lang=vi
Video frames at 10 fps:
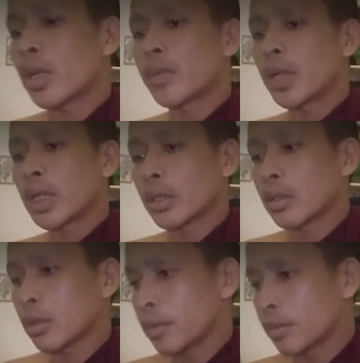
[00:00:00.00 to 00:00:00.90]
năng
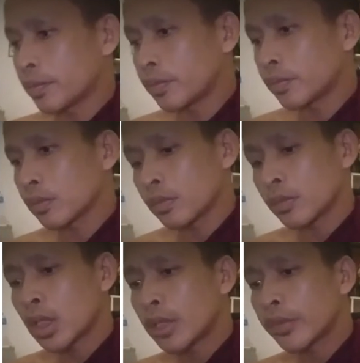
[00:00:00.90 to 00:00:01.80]
vậy
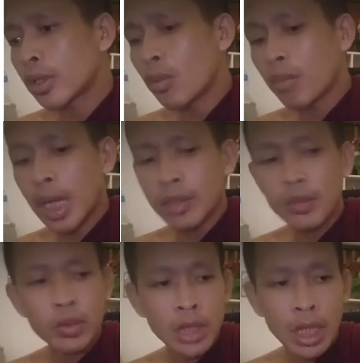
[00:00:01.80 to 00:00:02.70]
được dùng cơm má này nấu
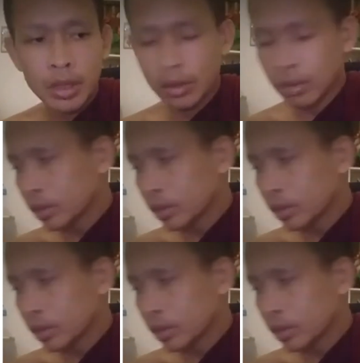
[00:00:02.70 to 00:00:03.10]
cha chành